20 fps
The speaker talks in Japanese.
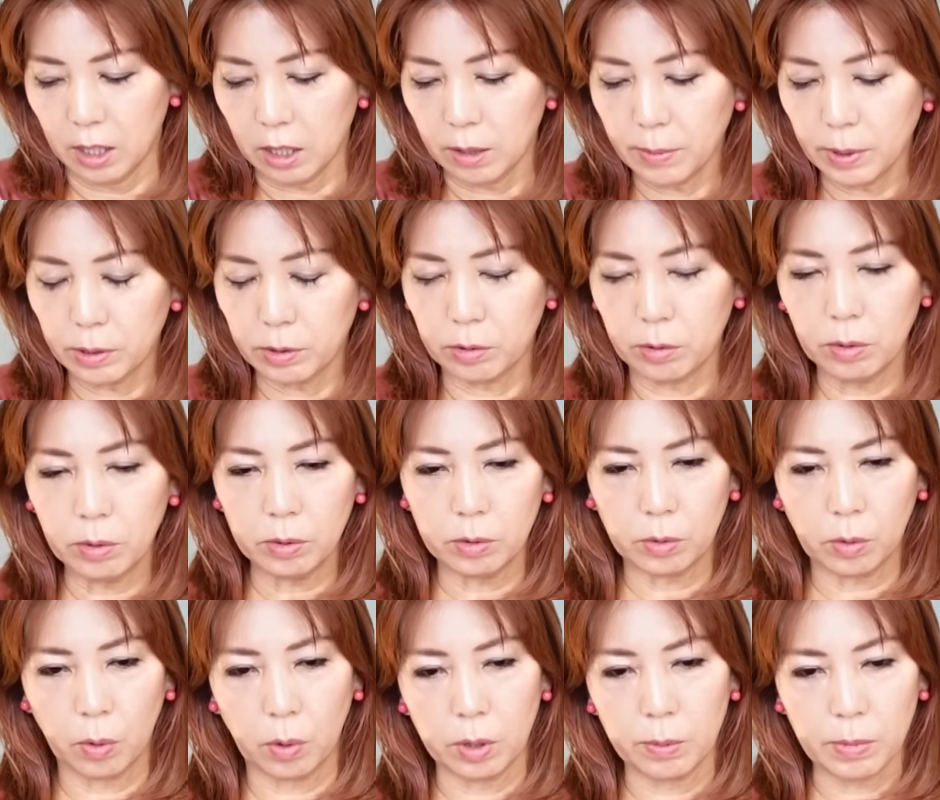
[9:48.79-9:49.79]
今すごく
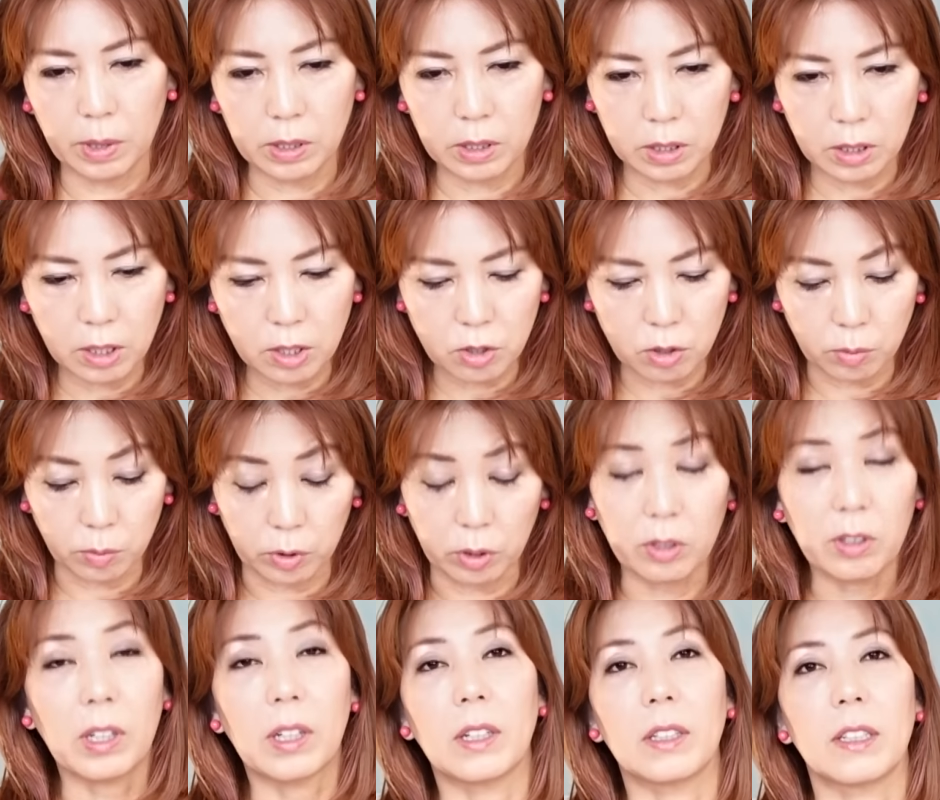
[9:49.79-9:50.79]
こうイマジネーションも
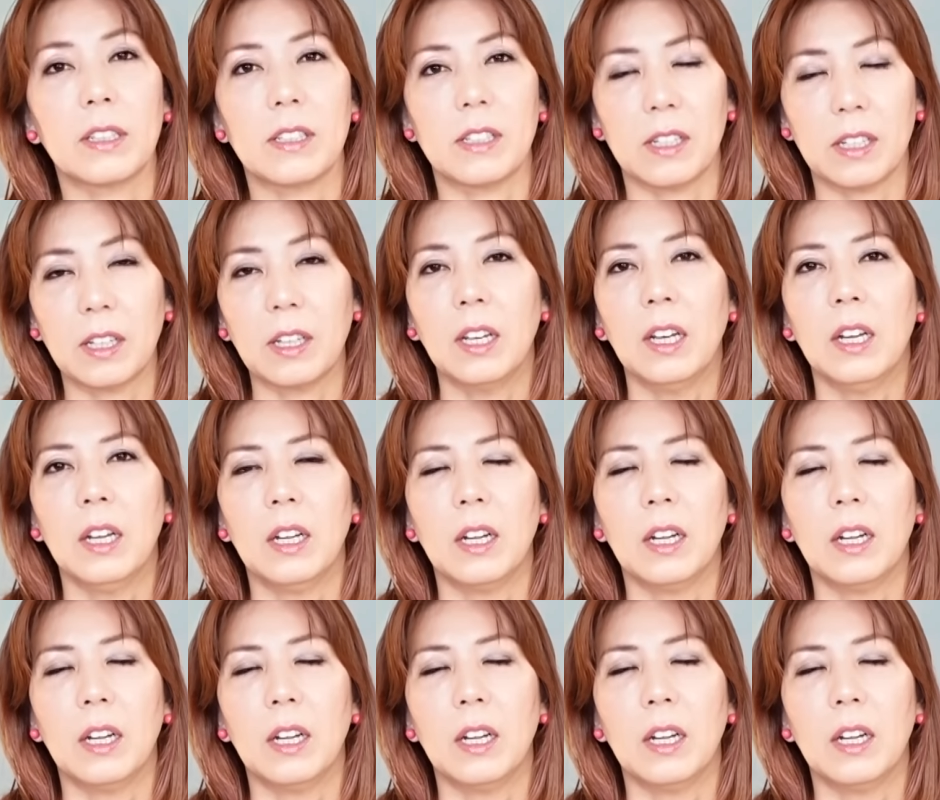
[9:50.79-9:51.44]
豊かだし